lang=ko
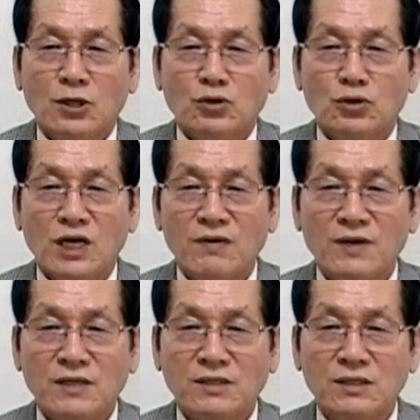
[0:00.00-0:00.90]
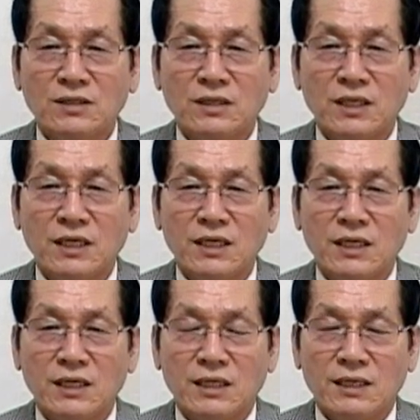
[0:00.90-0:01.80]
유다
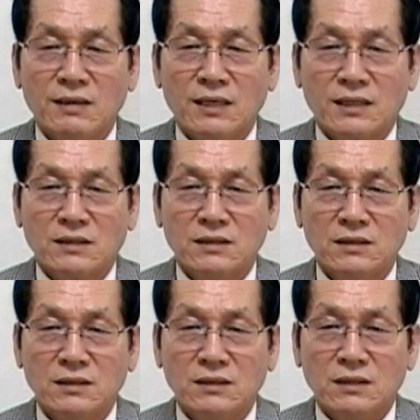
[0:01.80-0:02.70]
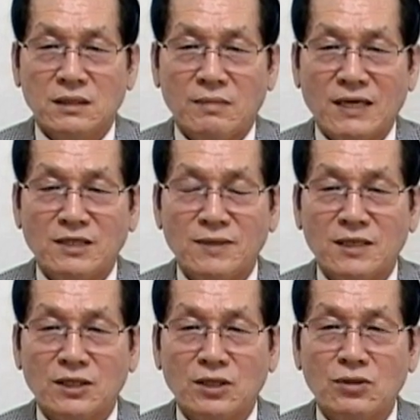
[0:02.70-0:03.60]
백성들의 예, 예, 그
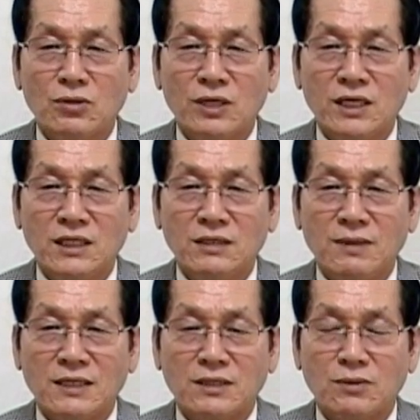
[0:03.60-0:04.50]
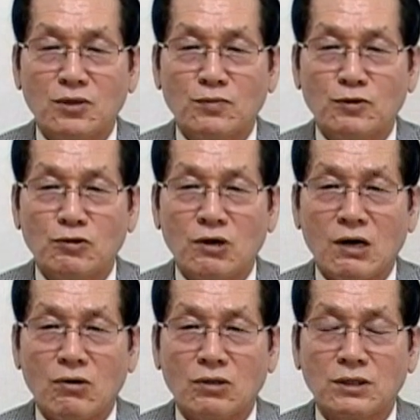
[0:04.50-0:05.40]
마지막 경고의 이 말씀에도
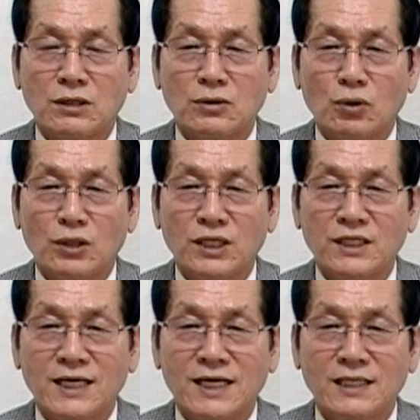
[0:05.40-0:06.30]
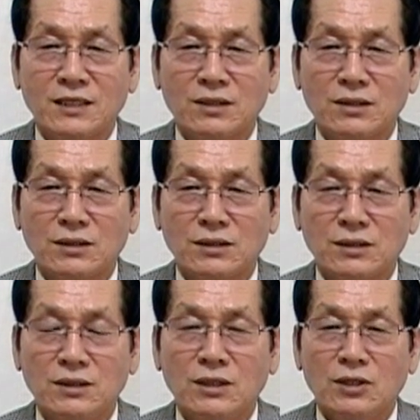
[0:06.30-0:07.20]
불구하고 그들은 돌이키지 아니했던
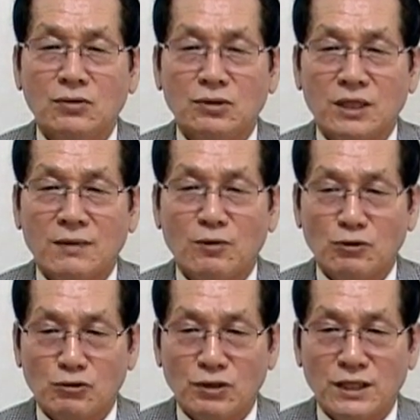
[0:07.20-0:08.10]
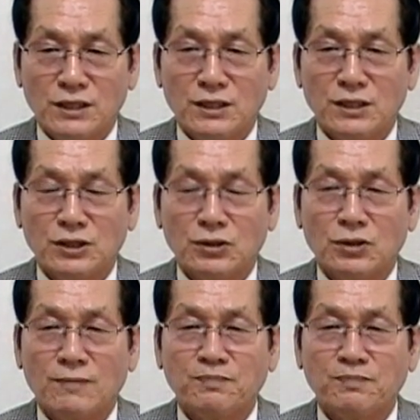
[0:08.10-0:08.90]
것을 우리가 볼 수가 있는 것이죠.